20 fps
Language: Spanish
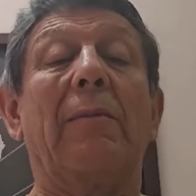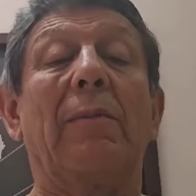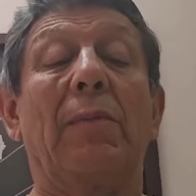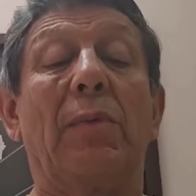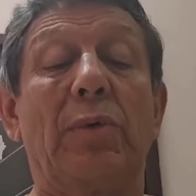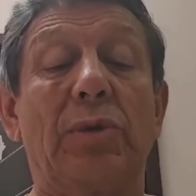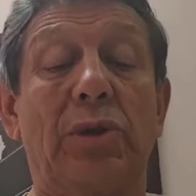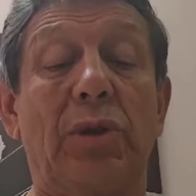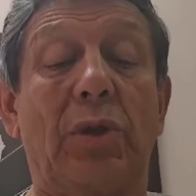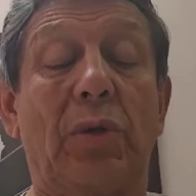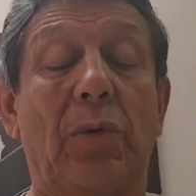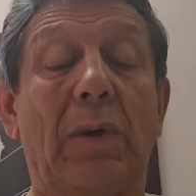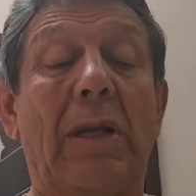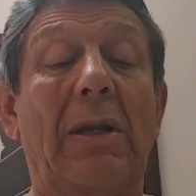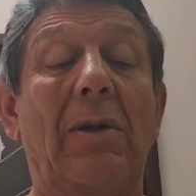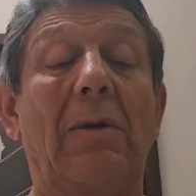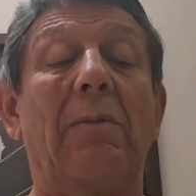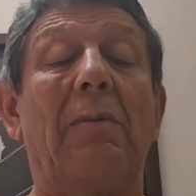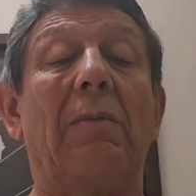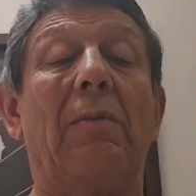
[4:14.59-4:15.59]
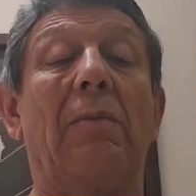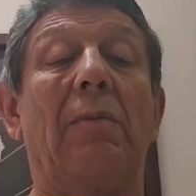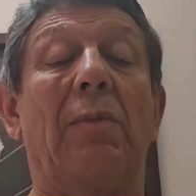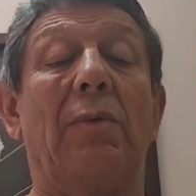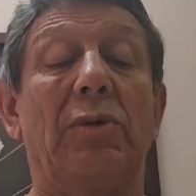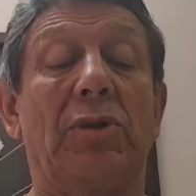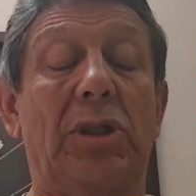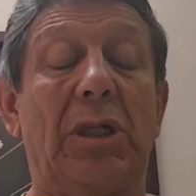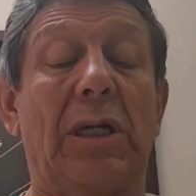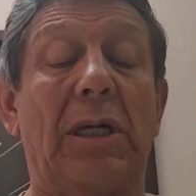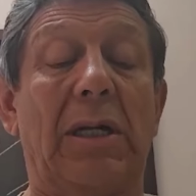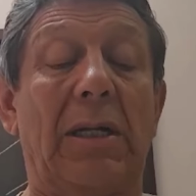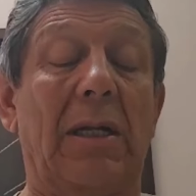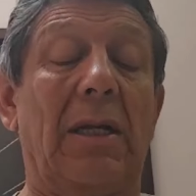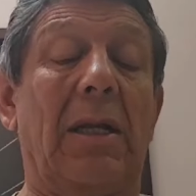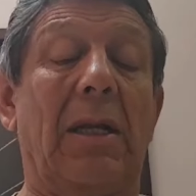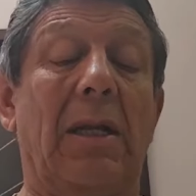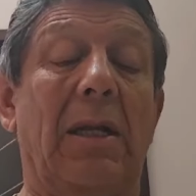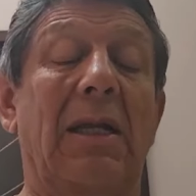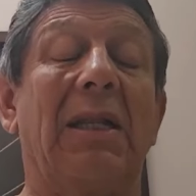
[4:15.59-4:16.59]
mucho duelo, mucho
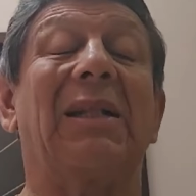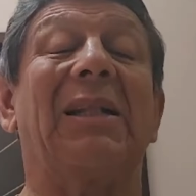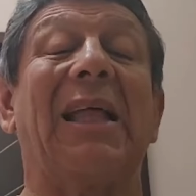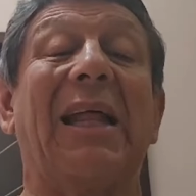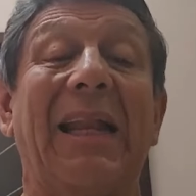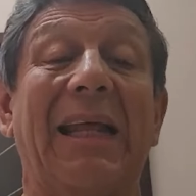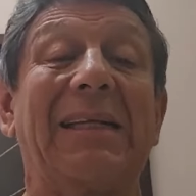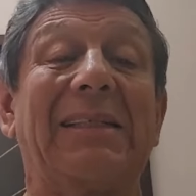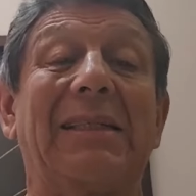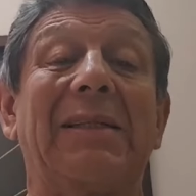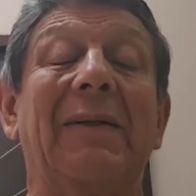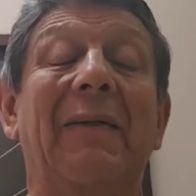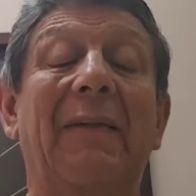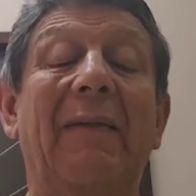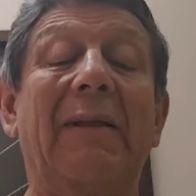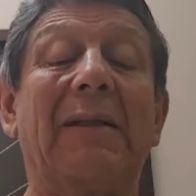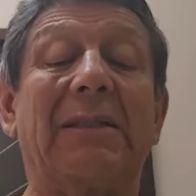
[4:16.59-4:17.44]
eh, interés.